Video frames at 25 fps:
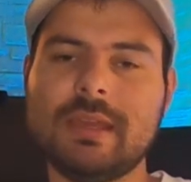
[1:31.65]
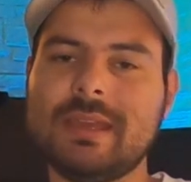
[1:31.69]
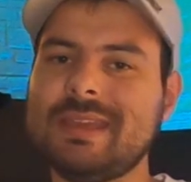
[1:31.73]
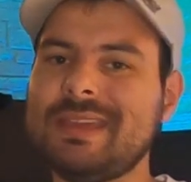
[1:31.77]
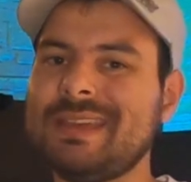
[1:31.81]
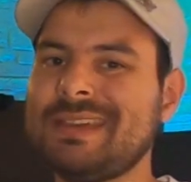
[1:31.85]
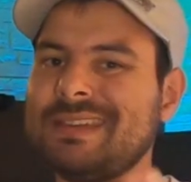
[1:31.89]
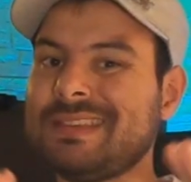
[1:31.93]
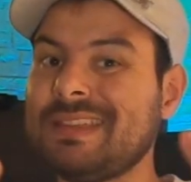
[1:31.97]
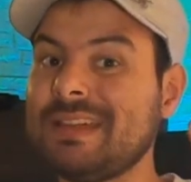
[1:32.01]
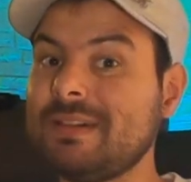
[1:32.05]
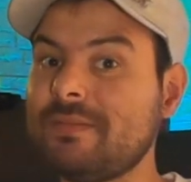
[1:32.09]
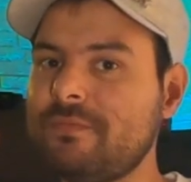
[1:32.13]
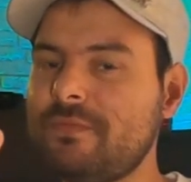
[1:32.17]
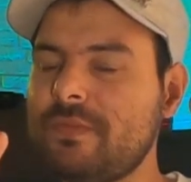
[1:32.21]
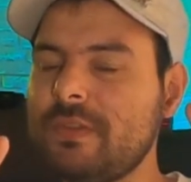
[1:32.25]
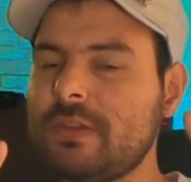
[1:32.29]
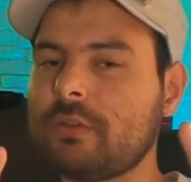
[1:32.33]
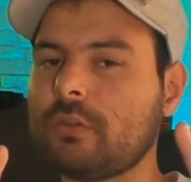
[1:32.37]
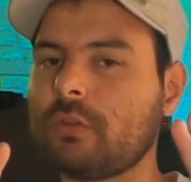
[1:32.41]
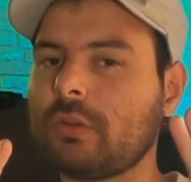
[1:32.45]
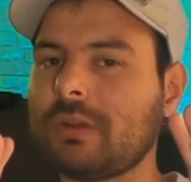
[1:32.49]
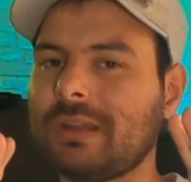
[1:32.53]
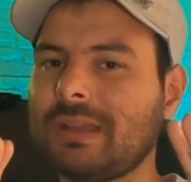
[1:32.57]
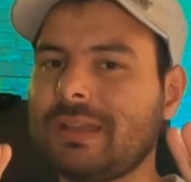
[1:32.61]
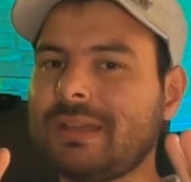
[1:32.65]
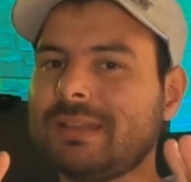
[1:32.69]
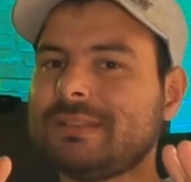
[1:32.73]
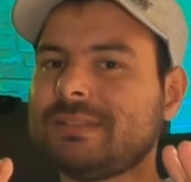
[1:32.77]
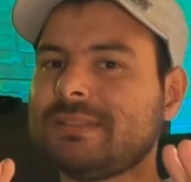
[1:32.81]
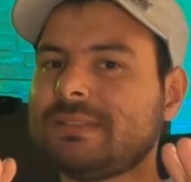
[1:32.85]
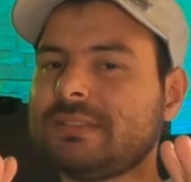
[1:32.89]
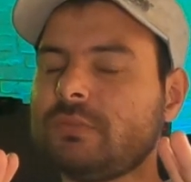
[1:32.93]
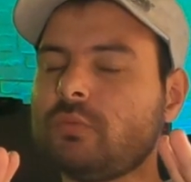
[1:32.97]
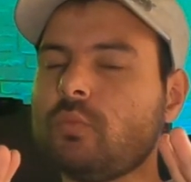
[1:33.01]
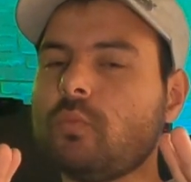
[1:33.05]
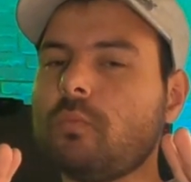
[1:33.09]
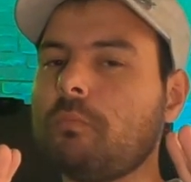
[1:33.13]
e ha davvero
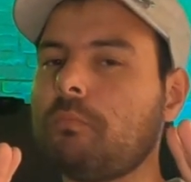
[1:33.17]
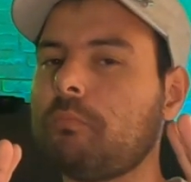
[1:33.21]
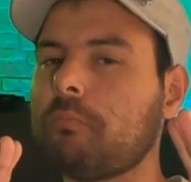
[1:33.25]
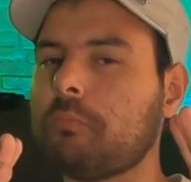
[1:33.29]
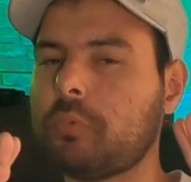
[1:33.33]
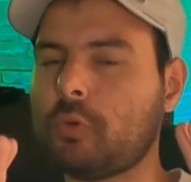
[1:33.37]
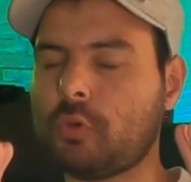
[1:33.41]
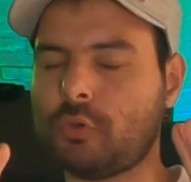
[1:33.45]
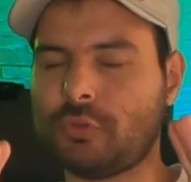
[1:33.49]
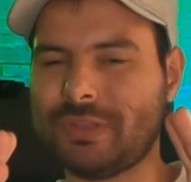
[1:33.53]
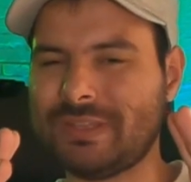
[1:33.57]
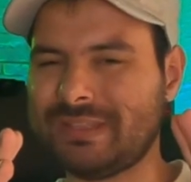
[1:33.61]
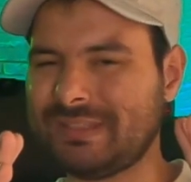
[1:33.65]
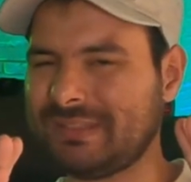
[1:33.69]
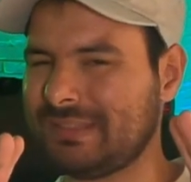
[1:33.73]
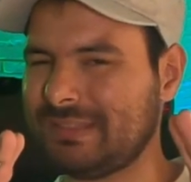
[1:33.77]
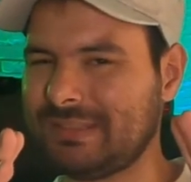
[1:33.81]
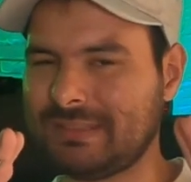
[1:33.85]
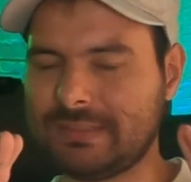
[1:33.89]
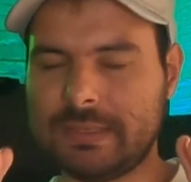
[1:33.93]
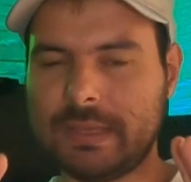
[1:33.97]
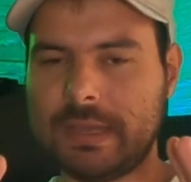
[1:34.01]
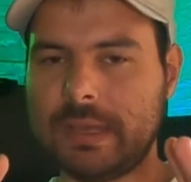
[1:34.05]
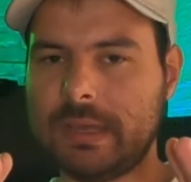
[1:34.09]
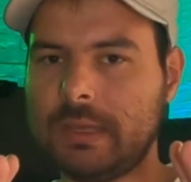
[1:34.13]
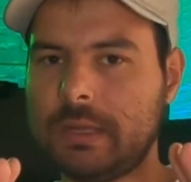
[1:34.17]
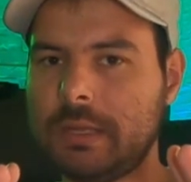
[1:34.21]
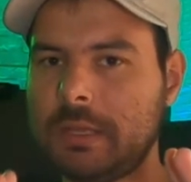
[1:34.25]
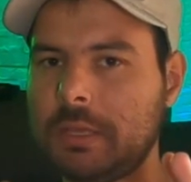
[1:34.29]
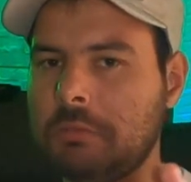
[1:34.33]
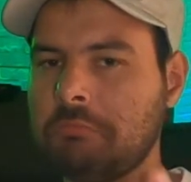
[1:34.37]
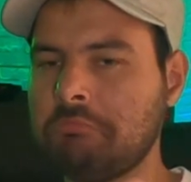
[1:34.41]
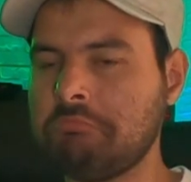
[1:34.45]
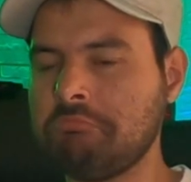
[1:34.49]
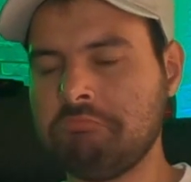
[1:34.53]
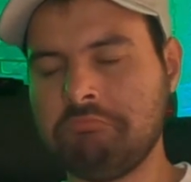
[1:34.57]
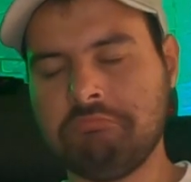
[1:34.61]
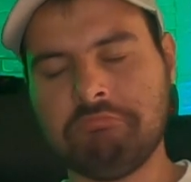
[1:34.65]
ragazzi un
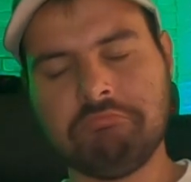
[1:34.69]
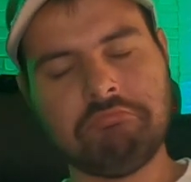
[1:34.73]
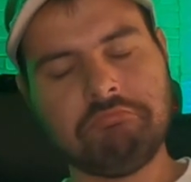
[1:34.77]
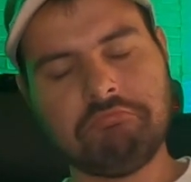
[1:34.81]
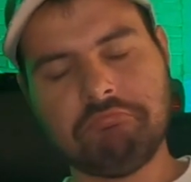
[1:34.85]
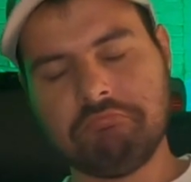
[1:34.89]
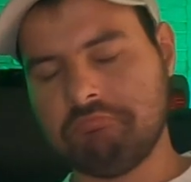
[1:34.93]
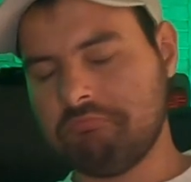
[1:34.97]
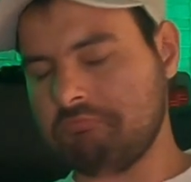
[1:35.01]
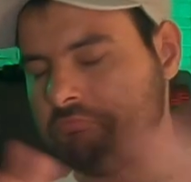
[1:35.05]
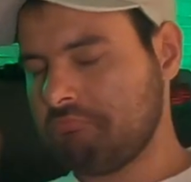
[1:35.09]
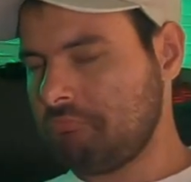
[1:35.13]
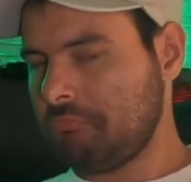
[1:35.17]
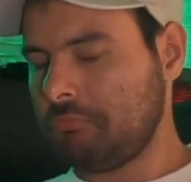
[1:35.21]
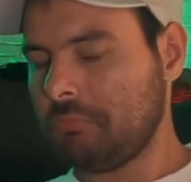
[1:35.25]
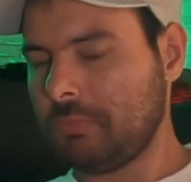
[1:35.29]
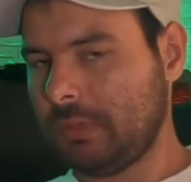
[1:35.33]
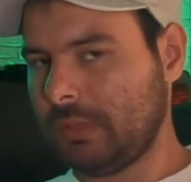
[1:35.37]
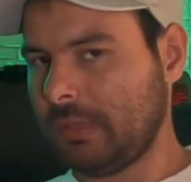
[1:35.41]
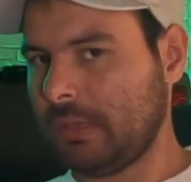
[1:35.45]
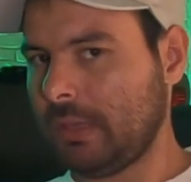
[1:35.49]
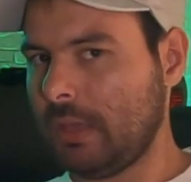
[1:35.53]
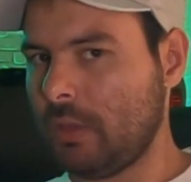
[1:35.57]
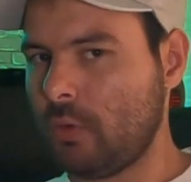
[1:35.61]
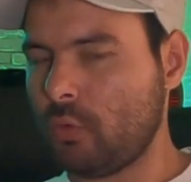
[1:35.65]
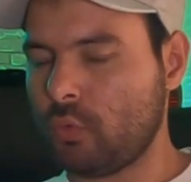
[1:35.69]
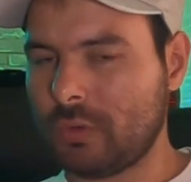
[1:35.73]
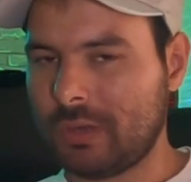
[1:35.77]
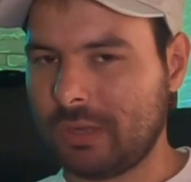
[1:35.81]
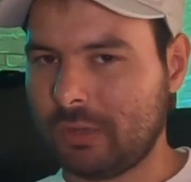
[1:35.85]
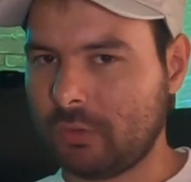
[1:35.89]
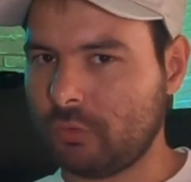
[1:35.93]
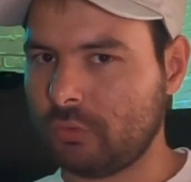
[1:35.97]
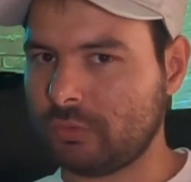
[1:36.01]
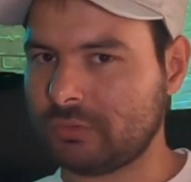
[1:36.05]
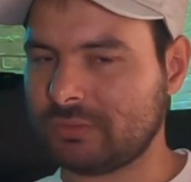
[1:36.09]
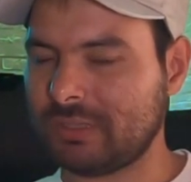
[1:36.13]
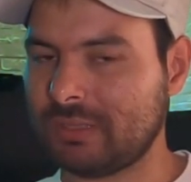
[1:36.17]
potenziale che è
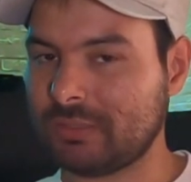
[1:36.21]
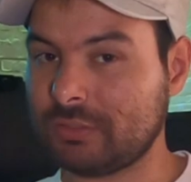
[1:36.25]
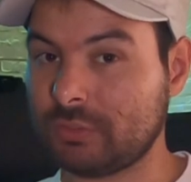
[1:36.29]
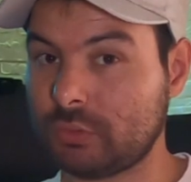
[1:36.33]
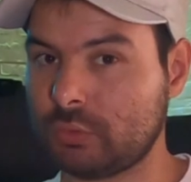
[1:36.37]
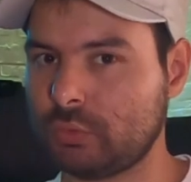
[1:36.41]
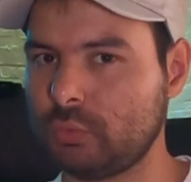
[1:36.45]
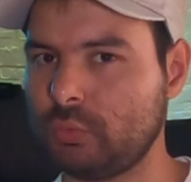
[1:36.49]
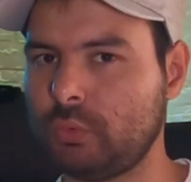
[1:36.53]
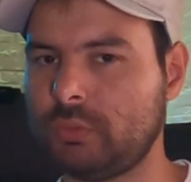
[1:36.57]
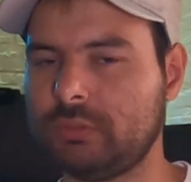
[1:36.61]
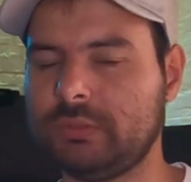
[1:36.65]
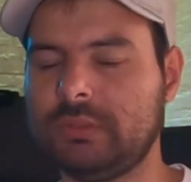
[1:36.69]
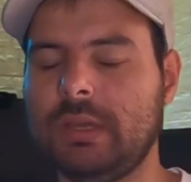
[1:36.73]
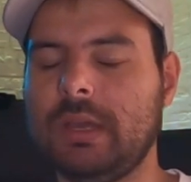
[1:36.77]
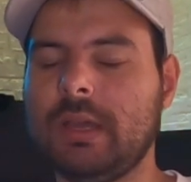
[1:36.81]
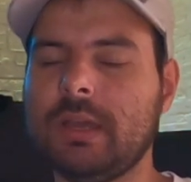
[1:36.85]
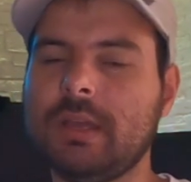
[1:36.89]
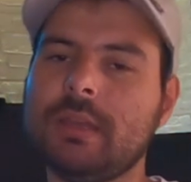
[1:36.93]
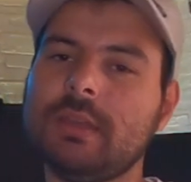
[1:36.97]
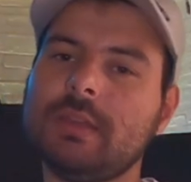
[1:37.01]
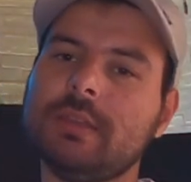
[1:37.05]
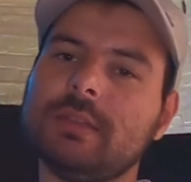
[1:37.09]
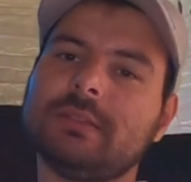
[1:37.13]
una cosa assurda.